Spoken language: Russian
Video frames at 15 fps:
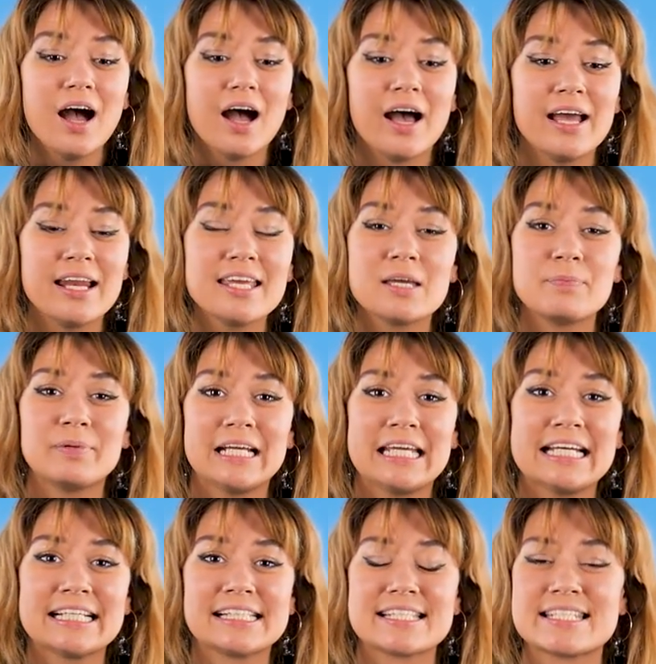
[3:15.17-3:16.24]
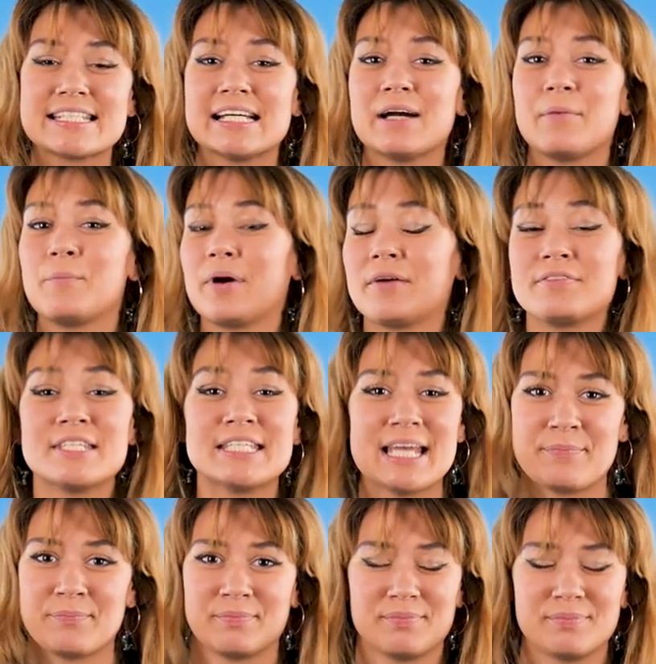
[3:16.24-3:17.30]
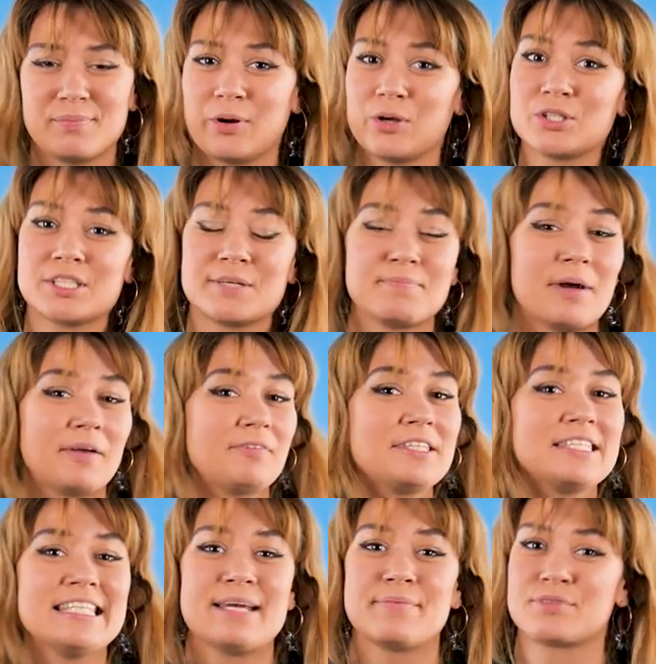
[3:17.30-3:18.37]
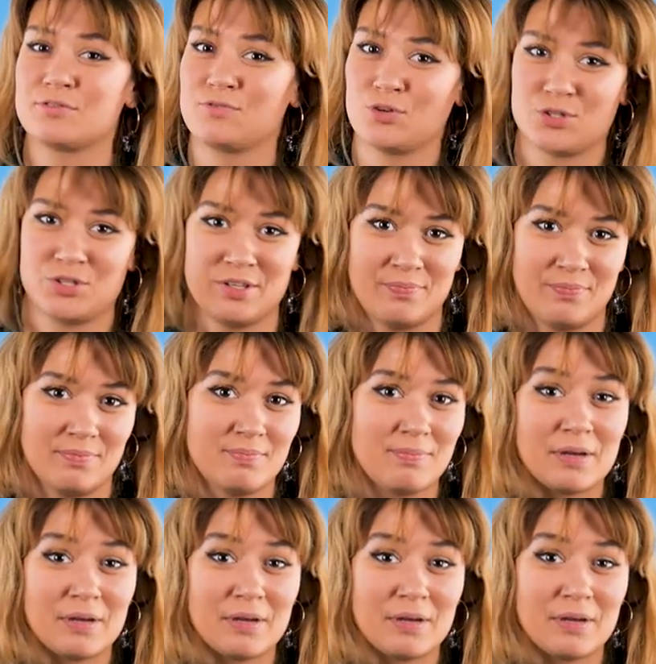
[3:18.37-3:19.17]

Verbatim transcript: А, Рики проехался по всем, просто по всем звездам,